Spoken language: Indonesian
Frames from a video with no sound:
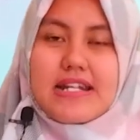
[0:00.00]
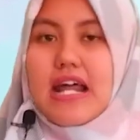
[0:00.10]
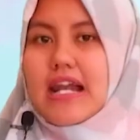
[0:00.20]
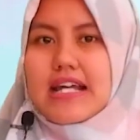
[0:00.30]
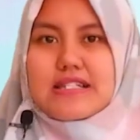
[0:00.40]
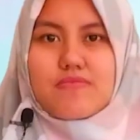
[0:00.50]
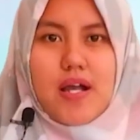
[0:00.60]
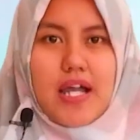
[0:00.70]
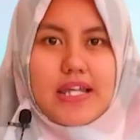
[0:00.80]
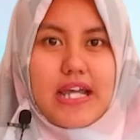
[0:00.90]
dan lain
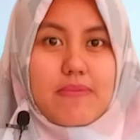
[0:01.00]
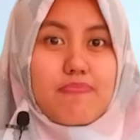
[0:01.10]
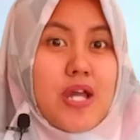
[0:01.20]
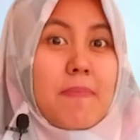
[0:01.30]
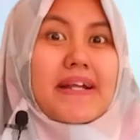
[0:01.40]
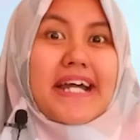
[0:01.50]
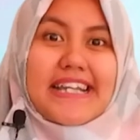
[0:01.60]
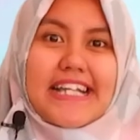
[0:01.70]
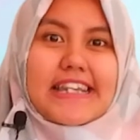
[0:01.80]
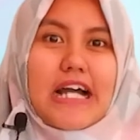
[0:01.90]
sebagainya yang
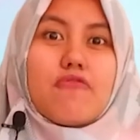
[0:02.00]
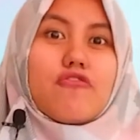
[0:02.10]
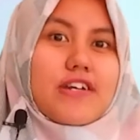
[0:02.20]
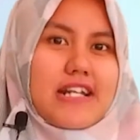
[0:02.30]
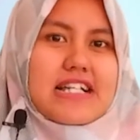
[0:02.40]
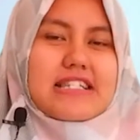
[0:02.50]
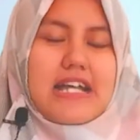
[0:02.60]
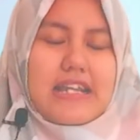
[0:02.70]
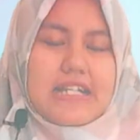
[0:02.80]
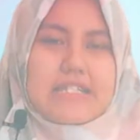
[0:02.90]
berkaitan tentang fluida
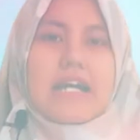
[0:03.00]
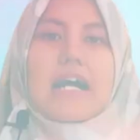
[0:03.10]
statis.